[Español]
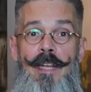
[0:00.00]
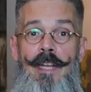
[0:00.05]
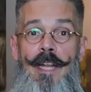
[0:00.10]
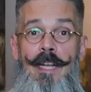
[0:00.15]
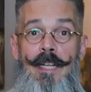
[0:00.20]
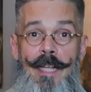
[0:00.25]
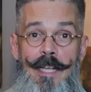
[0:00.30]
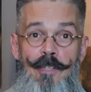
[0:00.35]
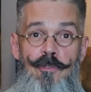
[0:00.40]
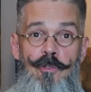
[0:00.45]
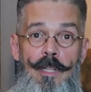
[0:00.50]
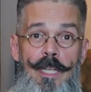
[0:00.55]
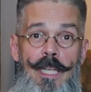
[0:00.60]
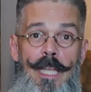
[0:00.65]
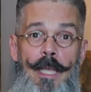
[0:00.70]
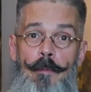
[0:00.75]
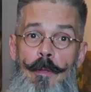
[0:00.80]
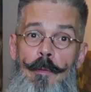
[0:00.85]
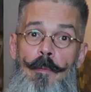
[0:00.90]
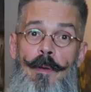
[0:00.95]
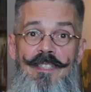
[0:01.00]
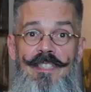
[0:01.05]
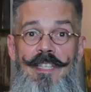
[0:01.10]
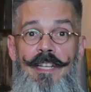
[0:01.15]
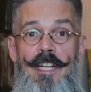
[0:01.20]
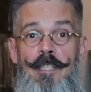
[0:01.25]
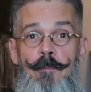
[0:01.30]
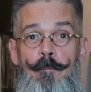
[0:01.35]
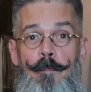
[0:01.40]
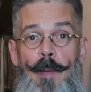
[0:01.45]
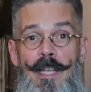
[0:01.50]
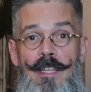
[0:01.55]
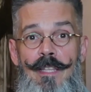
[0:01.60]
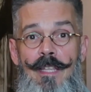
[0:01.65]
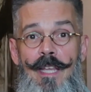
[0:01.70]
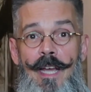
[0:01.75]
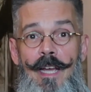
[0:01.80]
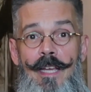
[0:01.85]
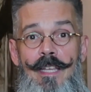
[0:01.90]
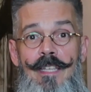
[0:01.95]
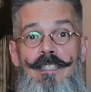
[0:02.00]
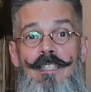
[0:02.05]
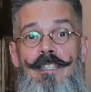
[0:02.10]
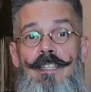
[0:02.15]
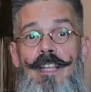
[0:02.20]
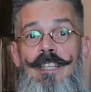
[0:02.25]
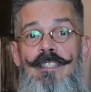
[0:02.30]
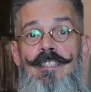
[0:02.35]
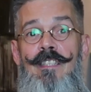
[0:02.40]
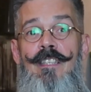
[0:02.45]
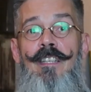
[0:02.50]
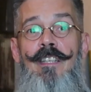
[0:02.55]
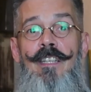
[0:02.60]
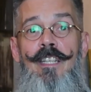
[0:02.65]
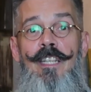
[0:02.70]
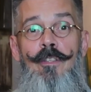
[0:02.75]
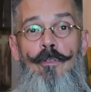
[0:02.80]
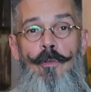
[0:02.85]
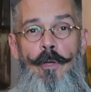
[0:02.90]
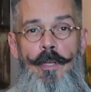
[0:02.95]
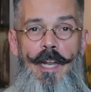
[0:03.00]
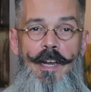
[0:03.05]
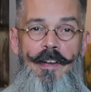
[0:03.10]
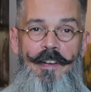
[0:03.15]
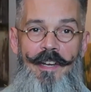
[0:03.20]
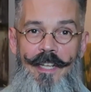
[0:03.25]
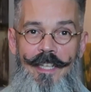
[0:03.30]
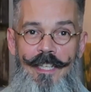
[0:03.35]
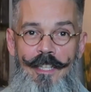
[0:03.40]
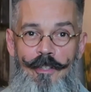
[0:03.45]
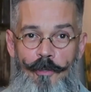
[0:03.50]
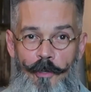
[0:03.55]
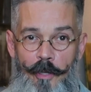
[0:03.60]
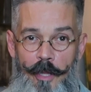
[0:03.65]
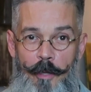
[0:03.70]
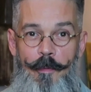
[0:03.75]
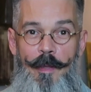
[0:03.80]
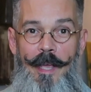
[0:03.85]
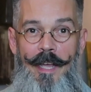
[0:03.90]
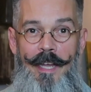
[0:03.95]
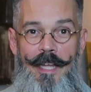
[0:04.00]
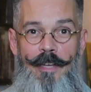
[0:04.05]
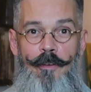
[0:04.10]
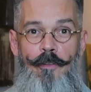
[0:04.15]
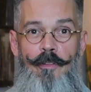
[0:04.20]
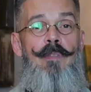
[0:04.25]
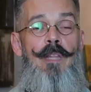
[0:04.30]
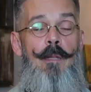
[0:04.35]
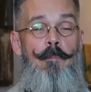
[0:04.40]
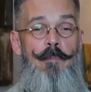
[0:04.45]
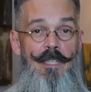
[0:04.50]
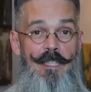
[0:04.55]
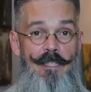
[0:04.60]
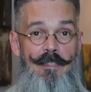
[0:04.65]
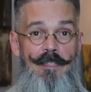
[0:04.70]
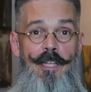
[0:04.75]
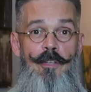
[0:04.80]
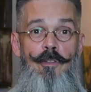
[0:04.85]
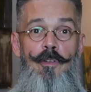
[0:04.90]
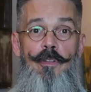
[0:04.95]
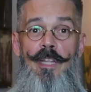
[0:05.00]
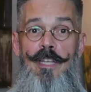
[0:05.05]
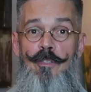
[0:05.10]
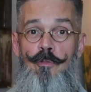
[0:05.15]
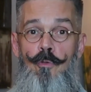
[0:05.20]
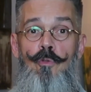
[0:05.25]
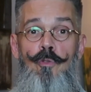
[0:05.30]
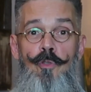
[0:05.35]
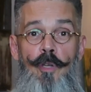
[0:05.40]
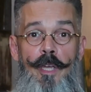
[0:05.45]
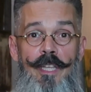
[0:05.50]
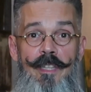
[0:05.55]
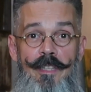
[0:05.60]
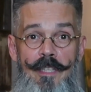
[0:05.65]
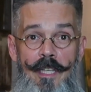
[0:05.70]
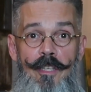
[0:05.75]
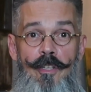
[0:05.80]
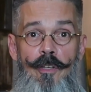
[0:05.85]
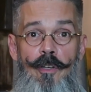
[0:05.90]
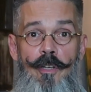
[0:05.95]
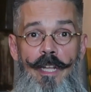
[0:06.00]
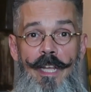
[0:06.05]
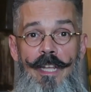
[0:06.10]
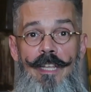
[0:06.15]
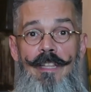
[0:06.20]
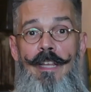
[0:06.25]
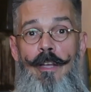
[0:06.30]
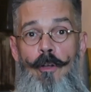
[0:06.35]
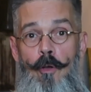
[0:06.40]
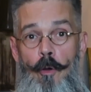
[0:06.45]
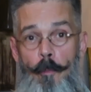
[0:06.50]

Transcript: En el caso de que vivas en España y si te has inscrito en el registro de viajeros del Ministerio de Asuntos Exteriores y de